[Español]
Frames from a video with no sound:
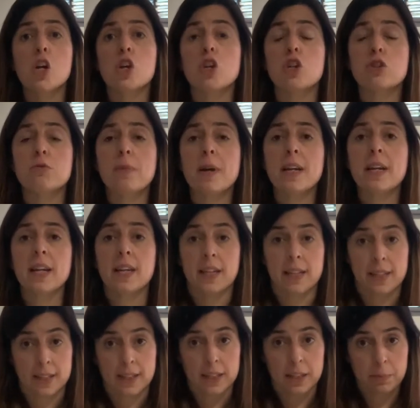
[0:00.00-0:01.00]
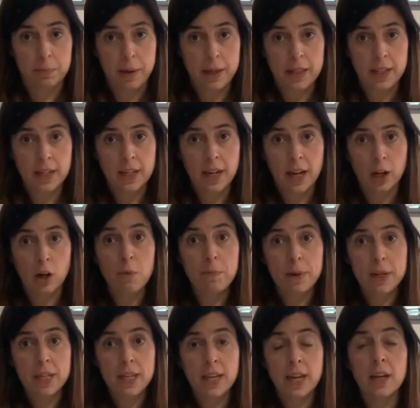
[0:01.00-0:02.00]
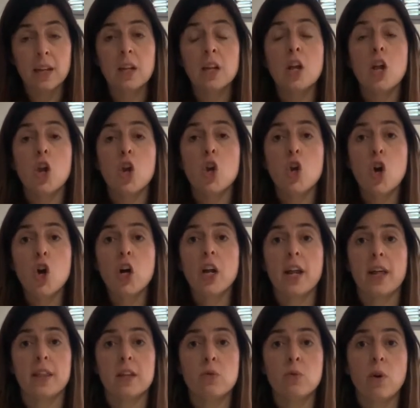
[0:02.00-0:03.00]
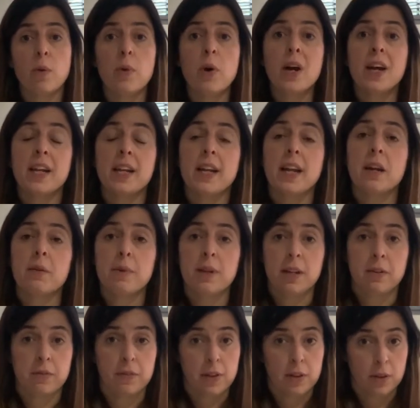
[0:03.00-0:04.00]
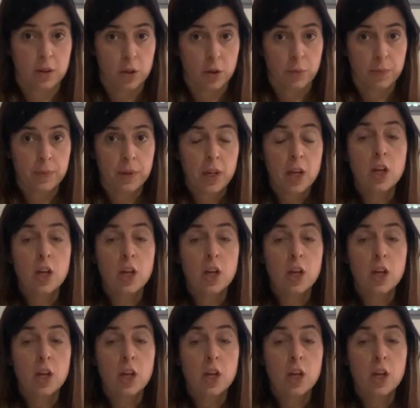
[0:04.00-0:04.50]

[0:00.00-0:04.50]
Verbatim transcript: los márgenes se expanden la compañía logra de nuevo generar beneficio.